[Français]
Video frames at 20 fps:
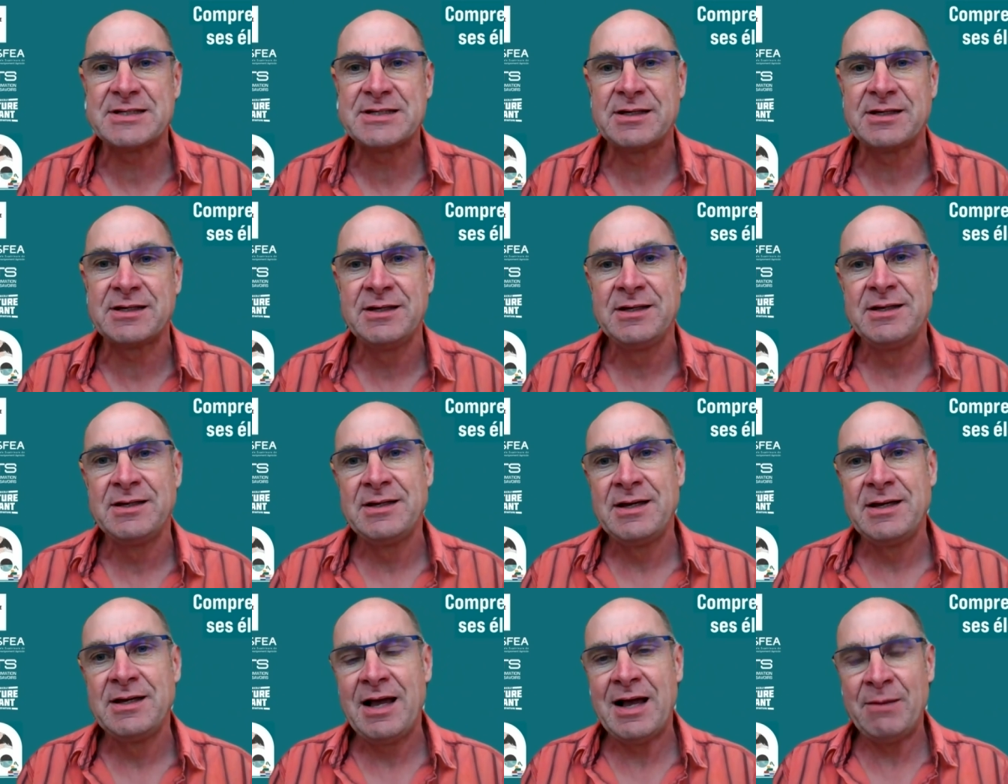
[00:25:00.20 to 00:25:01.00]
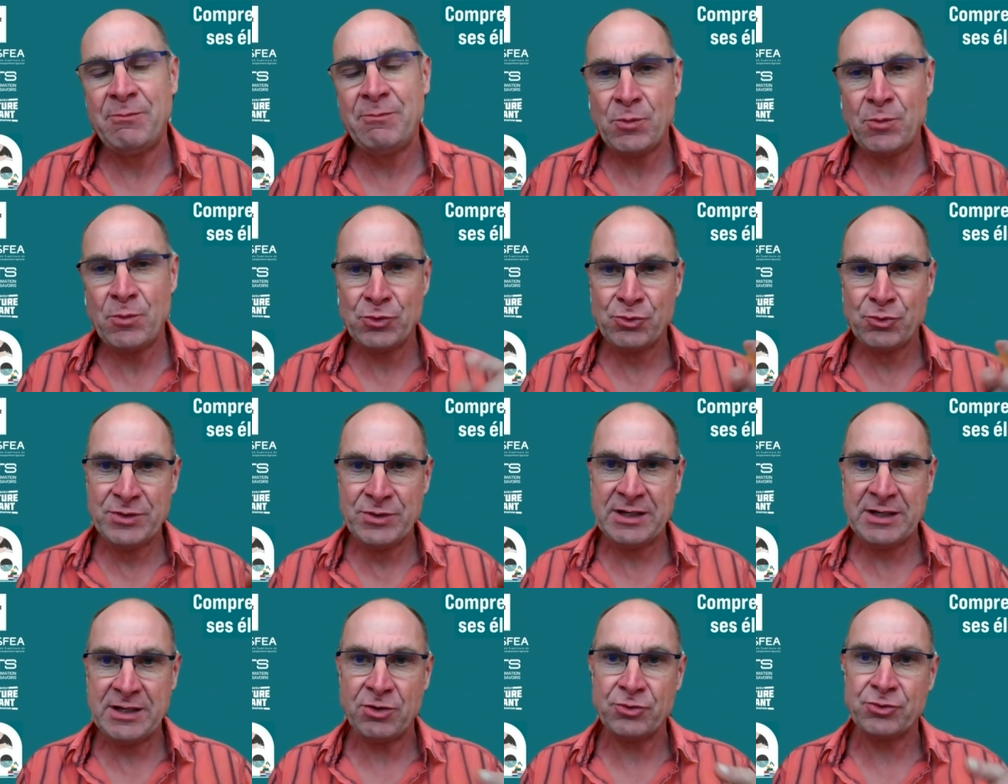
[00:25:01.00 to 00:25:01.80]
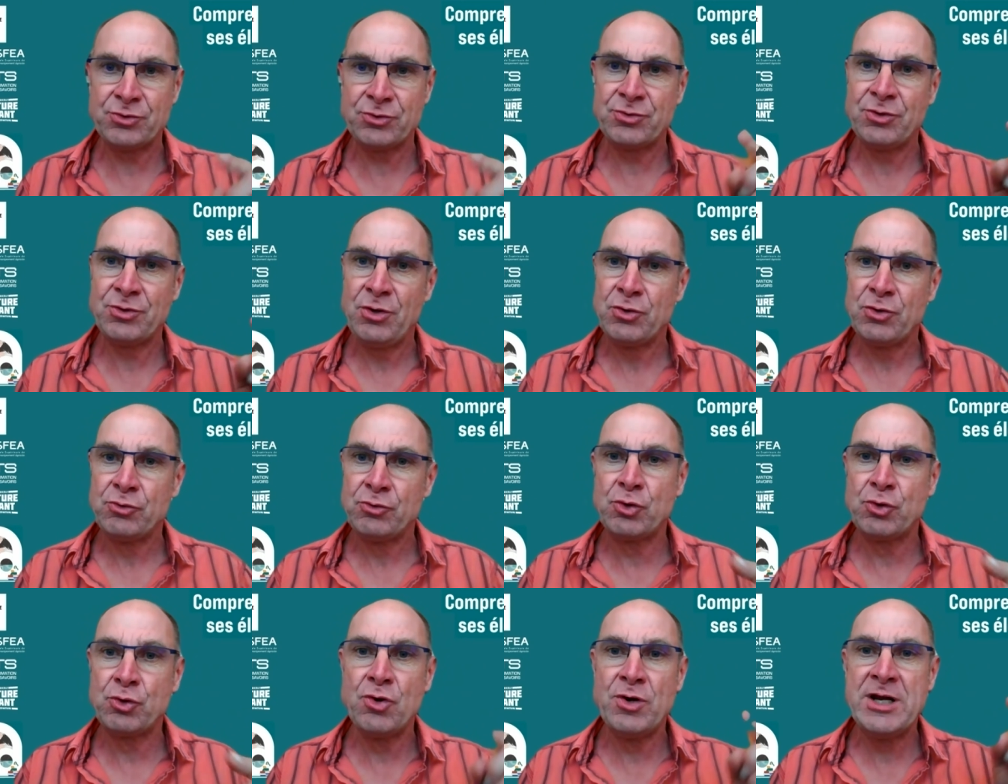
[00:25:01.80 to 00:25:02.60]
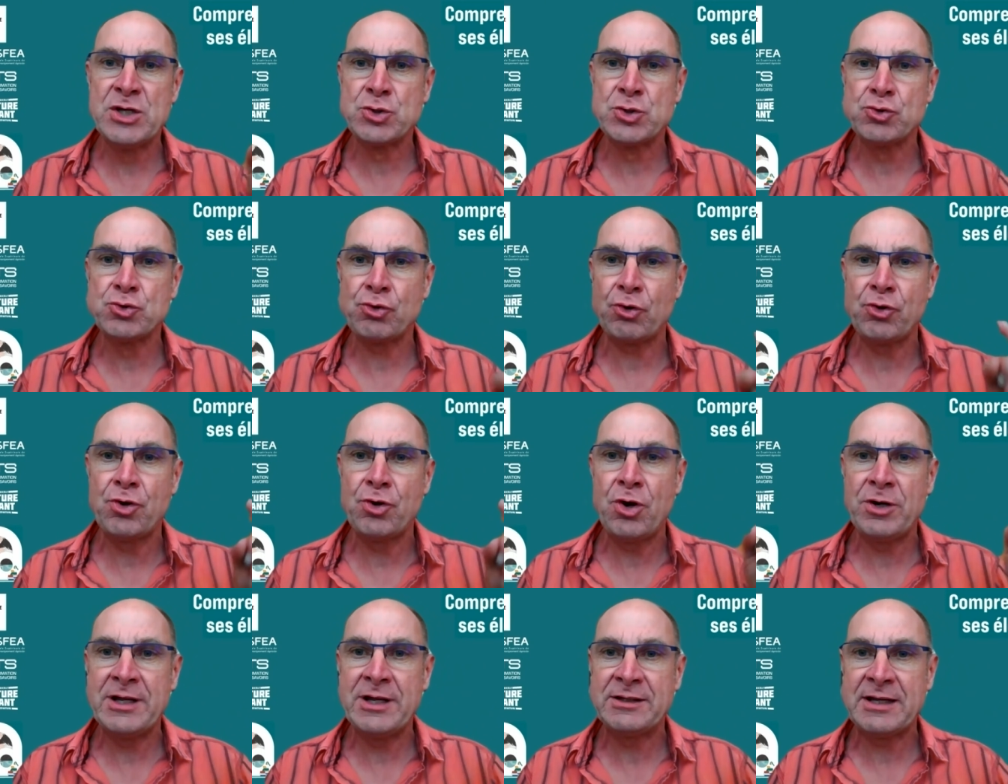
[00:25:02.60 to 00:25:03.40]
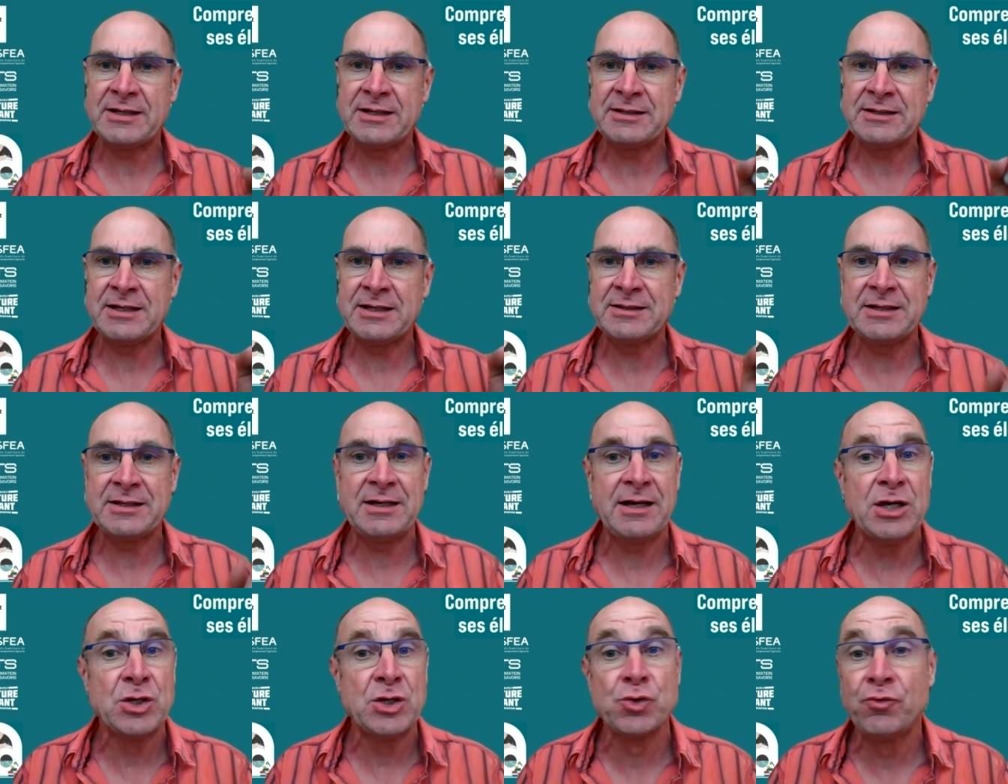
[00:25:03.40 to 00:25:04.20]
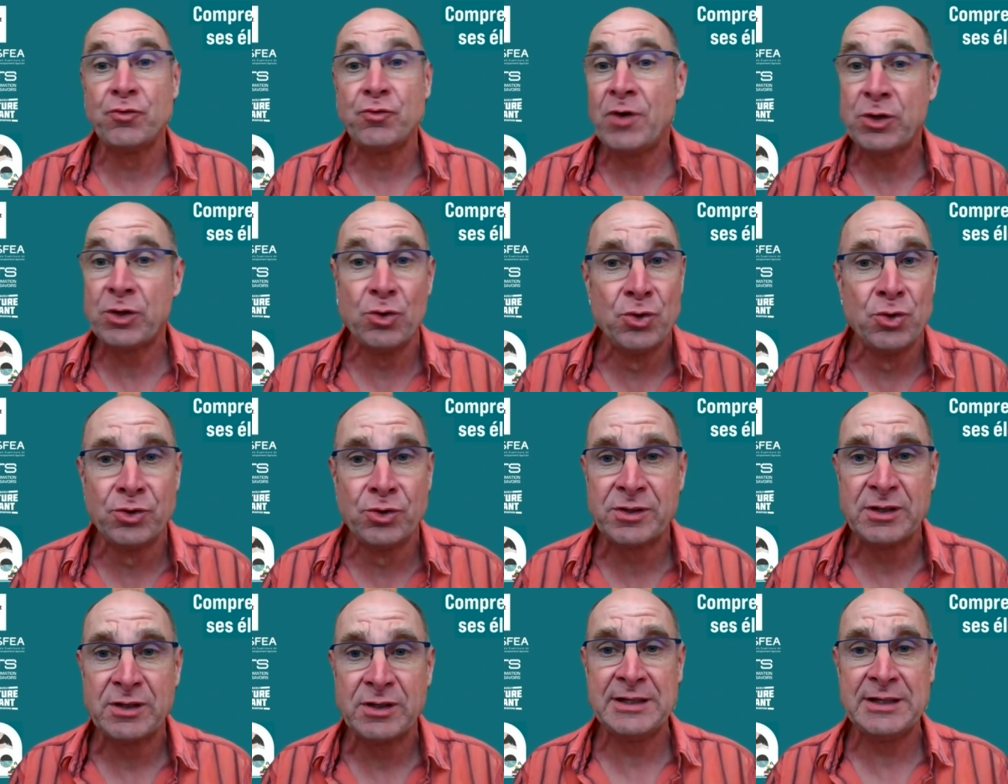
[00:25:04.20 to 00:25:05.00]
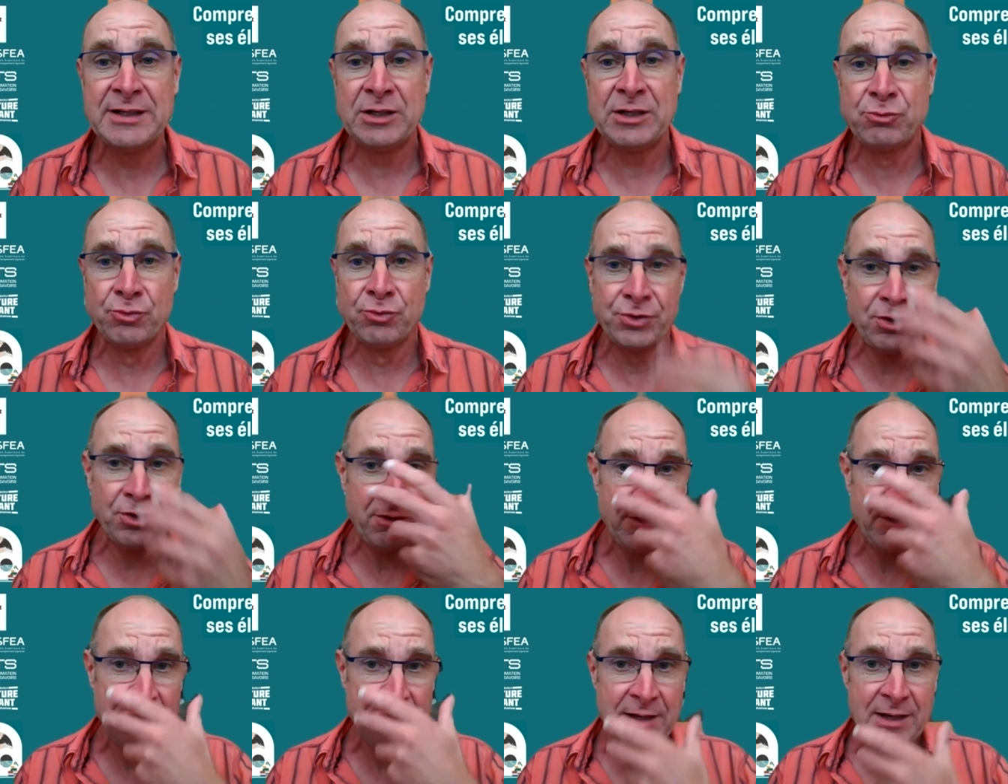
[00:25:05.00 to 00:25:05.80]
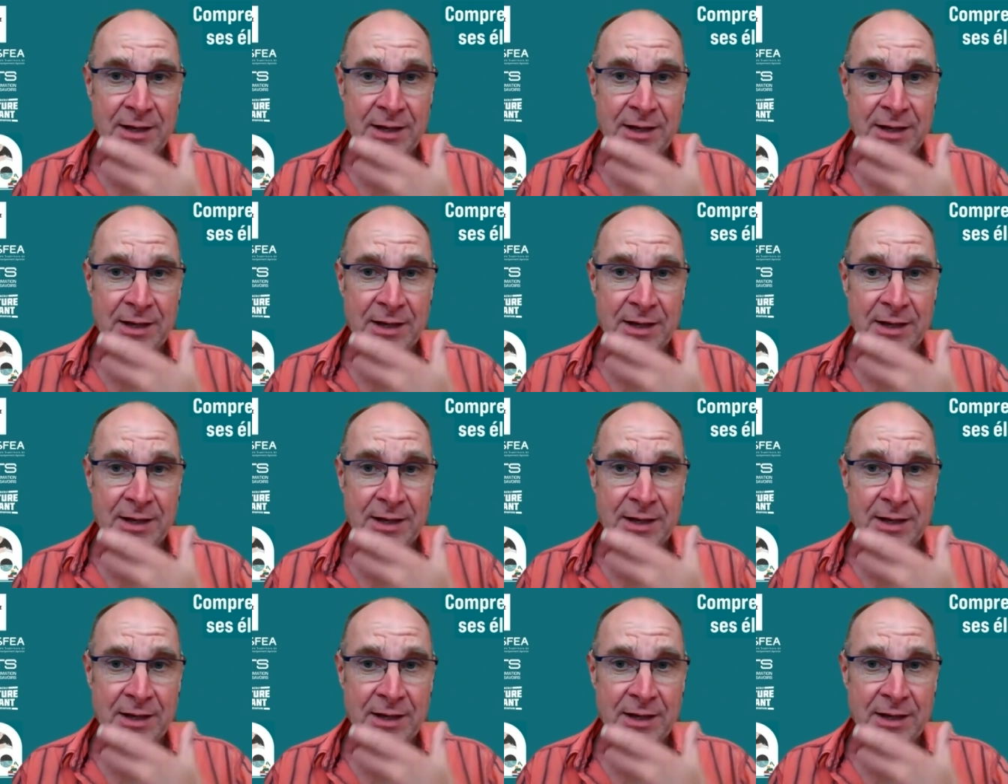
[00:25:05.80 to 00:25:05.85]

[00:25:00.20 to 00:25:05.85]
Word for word: c'est à un moment donné, quand de coller, je surcolle et ta ta ta ta, et je vois que l'autre, il est tout le temps